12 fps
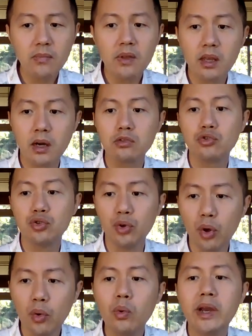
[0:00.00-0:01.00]
然后
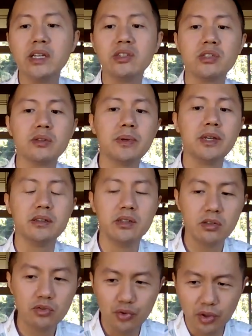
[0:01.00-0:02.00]
绝味食品，就
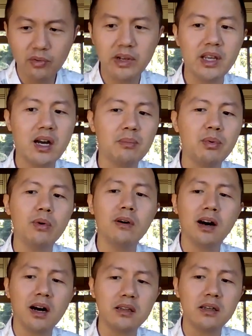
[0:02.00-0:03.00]
是绝味鸭脖
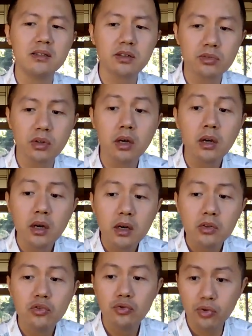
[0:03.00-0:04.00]
啊，它就说
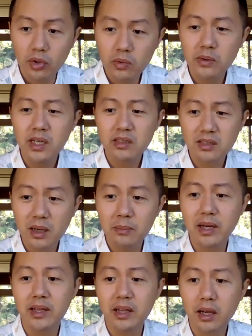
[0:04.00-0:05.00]
绝味上
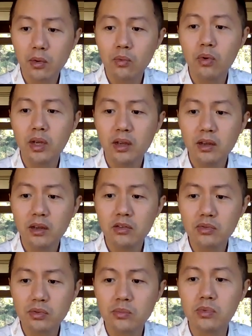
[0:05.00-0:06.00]
半年归
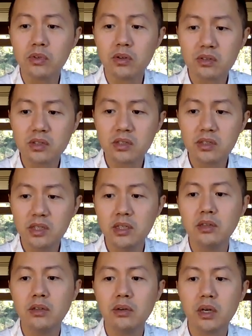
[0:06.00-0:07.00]
属母公司
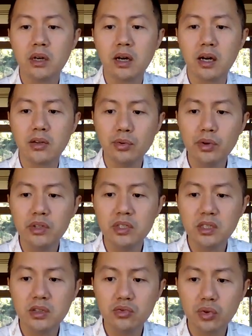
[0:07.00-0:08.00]
净利润啊，预
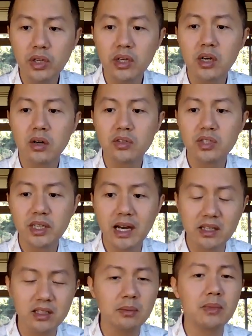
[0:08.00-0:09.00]
计最高下
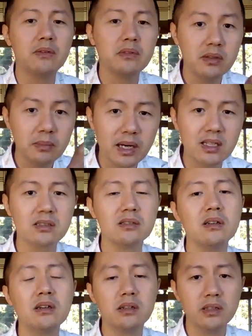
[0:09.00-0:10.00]
降百分之八十
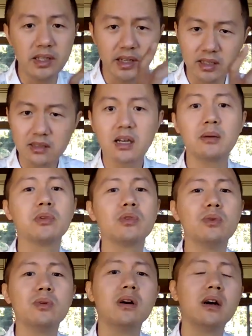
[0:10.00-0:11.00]
二，也差不
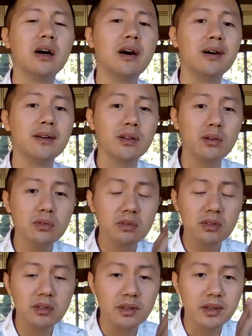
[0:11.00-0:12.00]
多啊，都
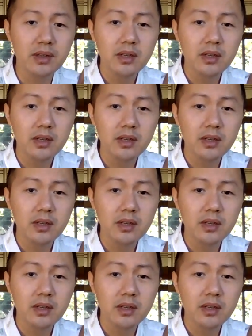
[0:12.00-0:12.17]
是